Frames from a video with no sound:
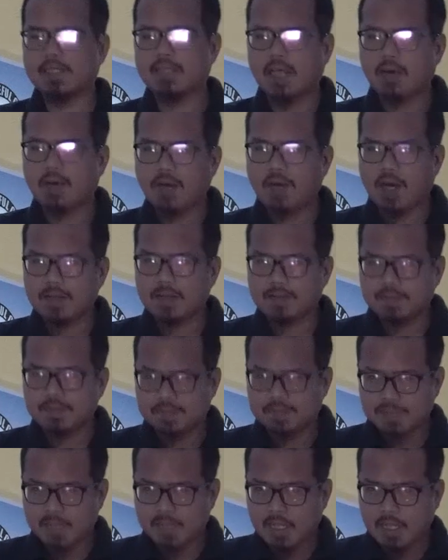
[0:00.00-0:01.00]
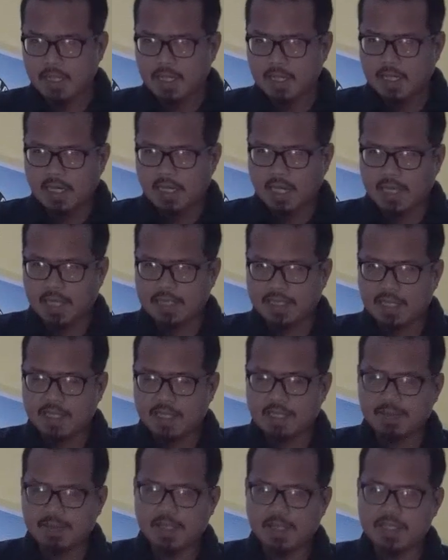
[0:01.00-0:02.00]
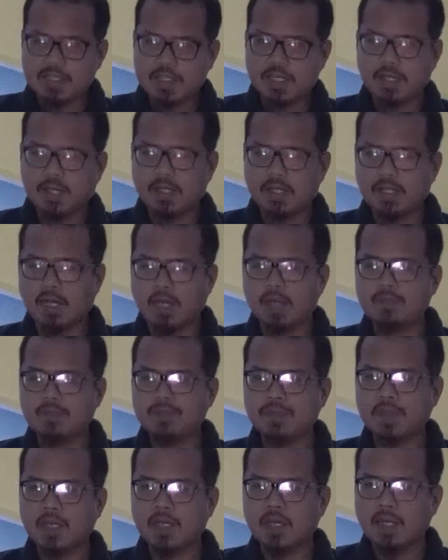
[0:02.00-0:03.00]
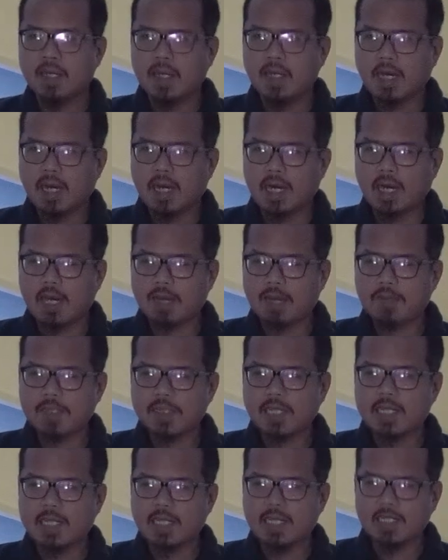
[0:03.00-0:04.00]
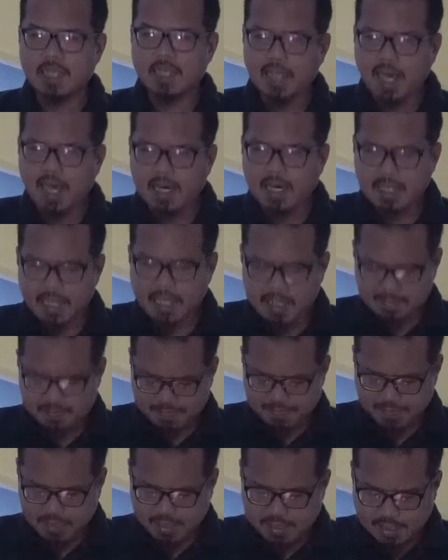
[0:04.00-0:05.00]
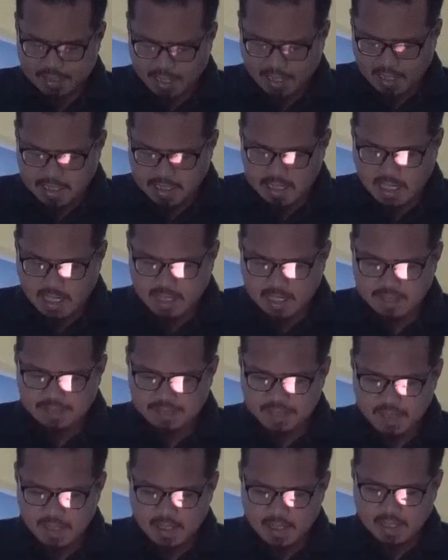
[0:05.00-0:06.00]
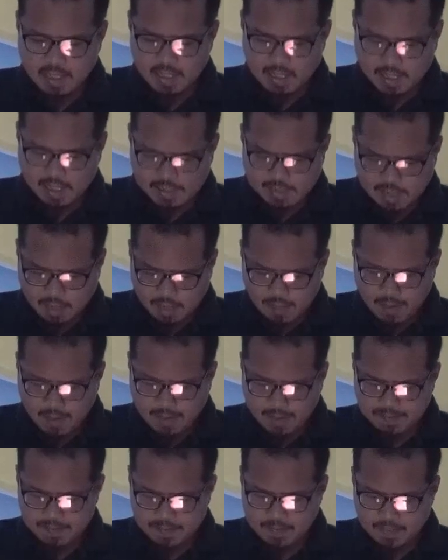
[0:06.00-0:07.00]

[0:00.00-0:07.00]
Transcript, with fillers: asawa at ngayon naman insya Allah ang karapatan ng lalaki sa kanyang asawa.